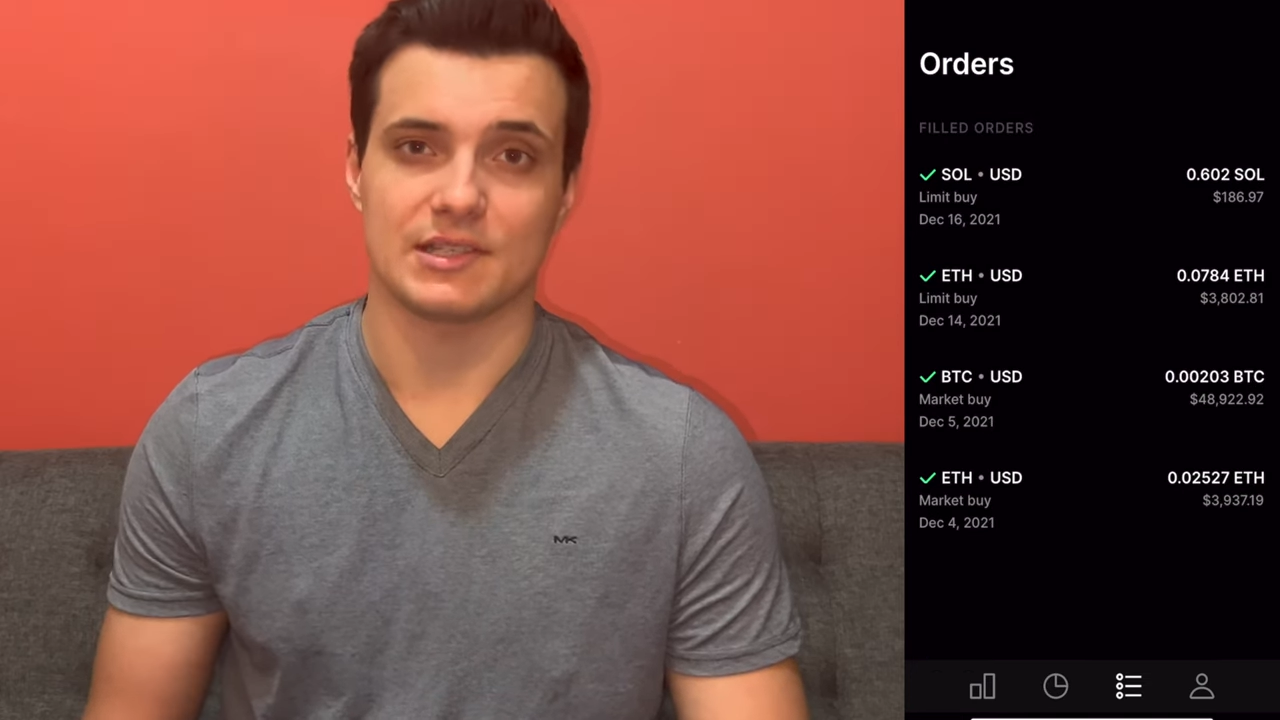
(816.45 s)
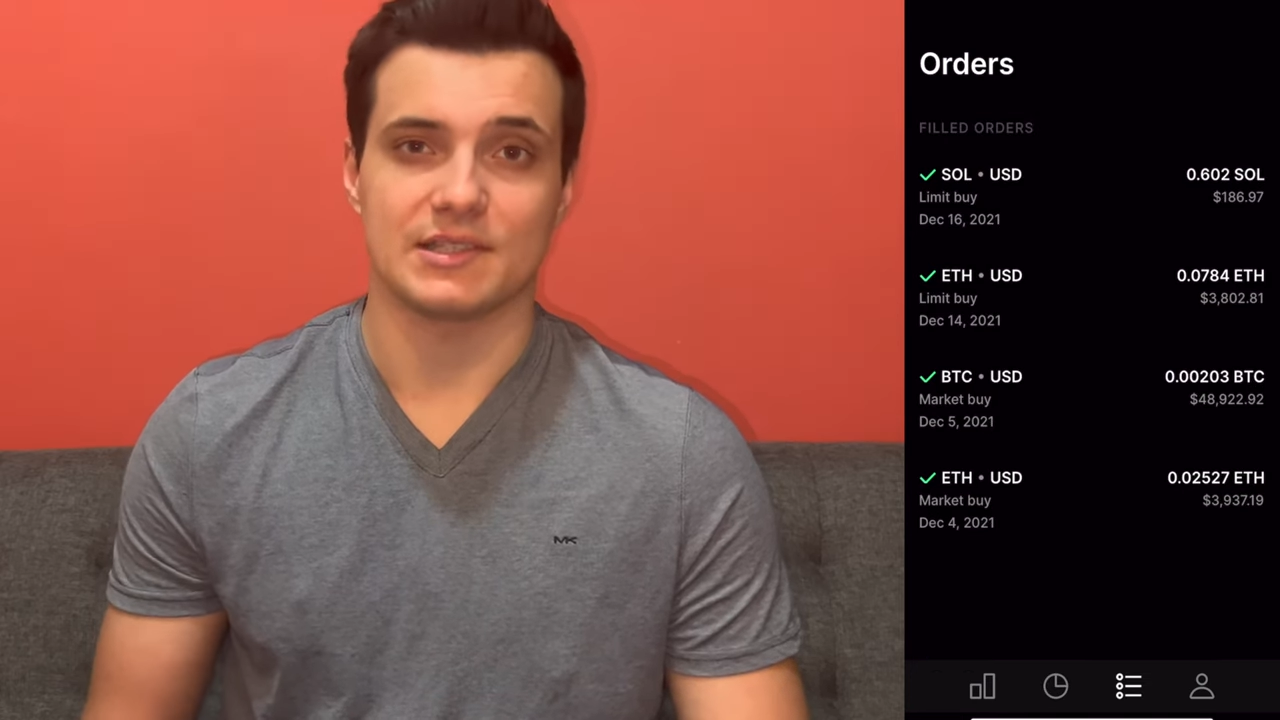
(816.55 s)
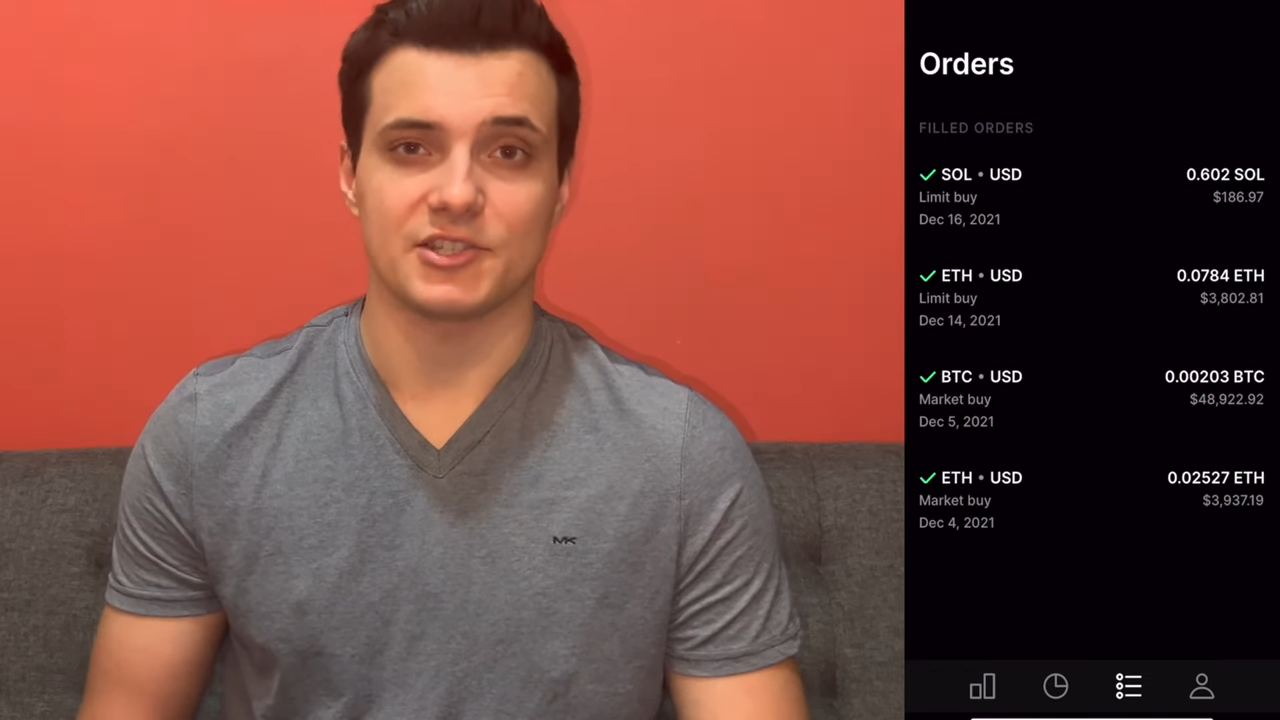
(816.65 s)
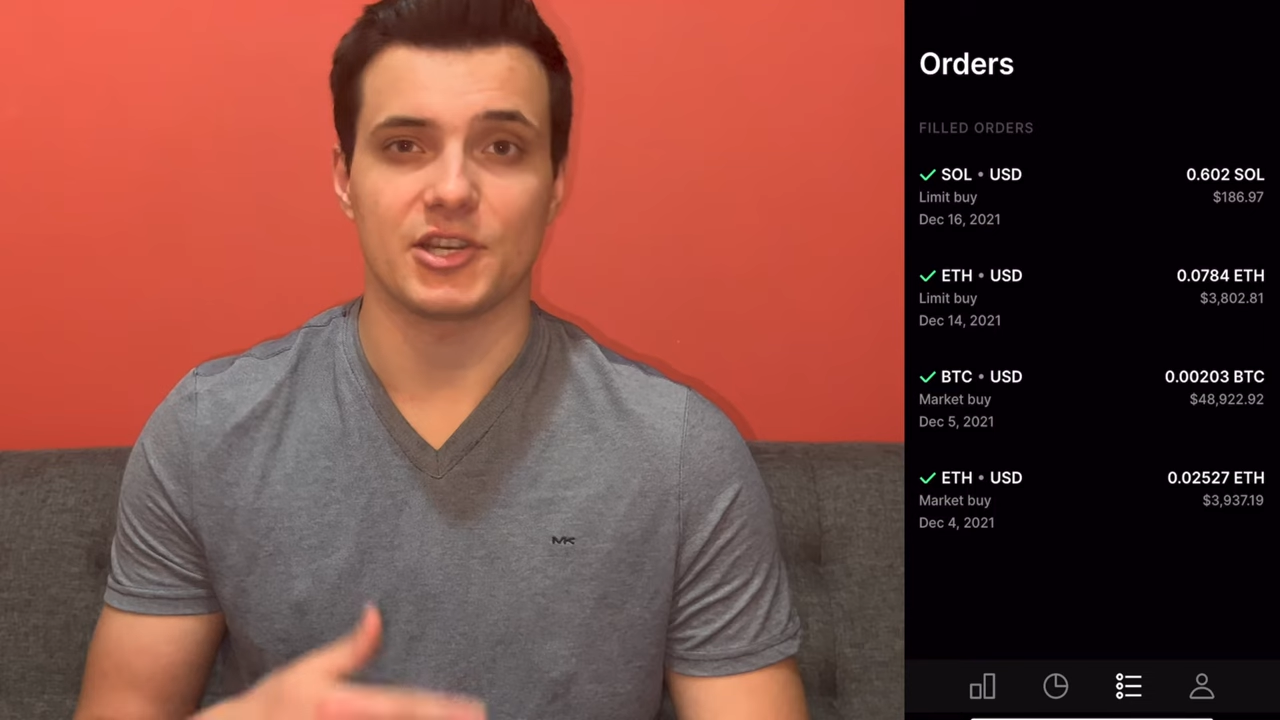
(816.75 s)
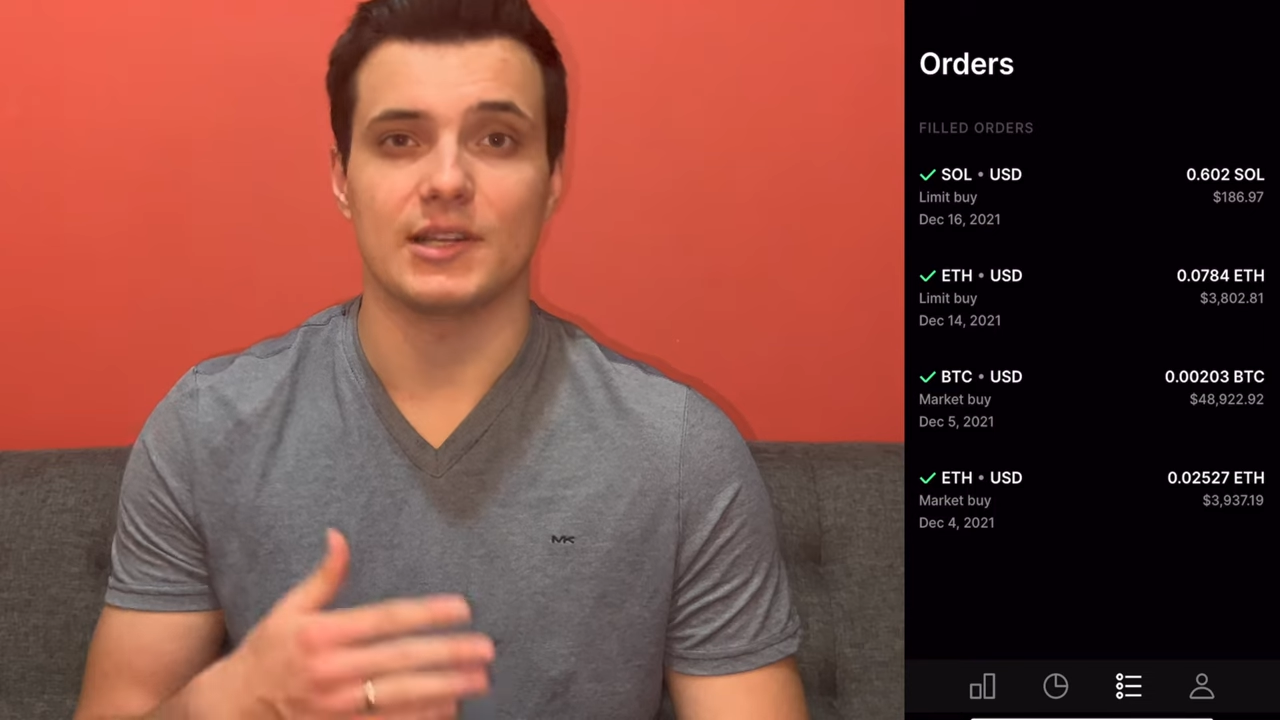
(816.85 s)

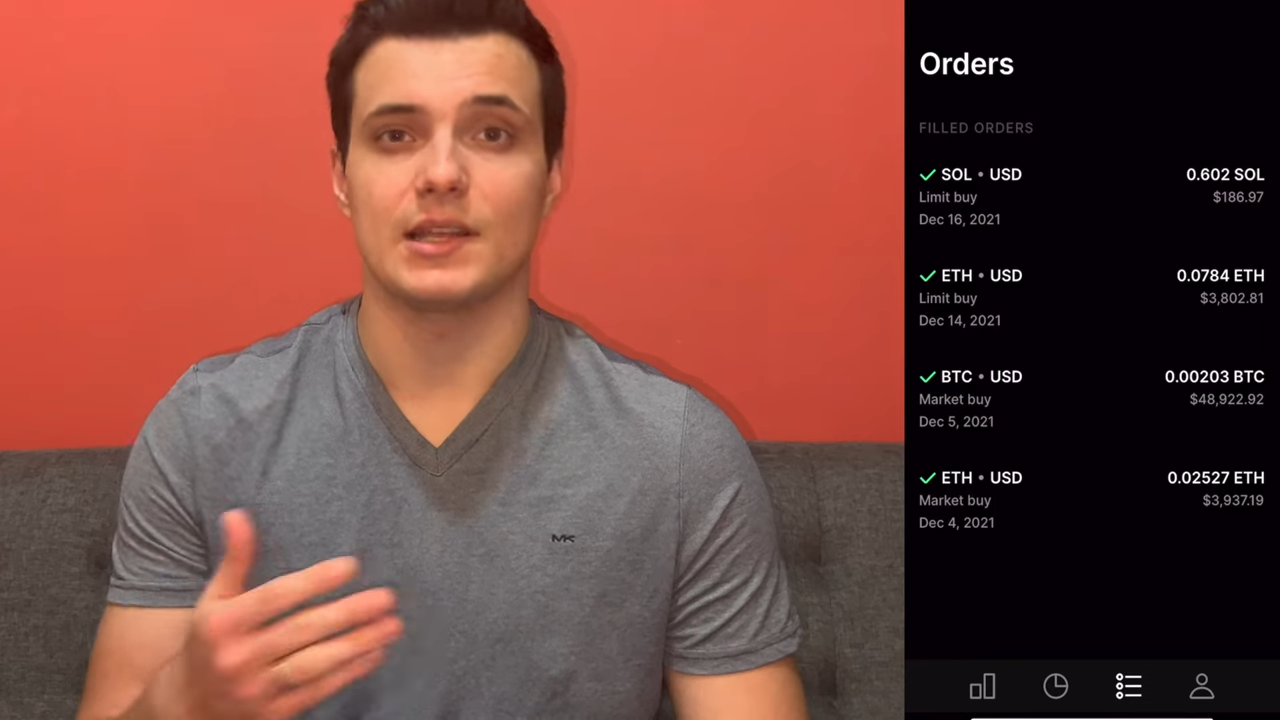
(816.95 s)
изначально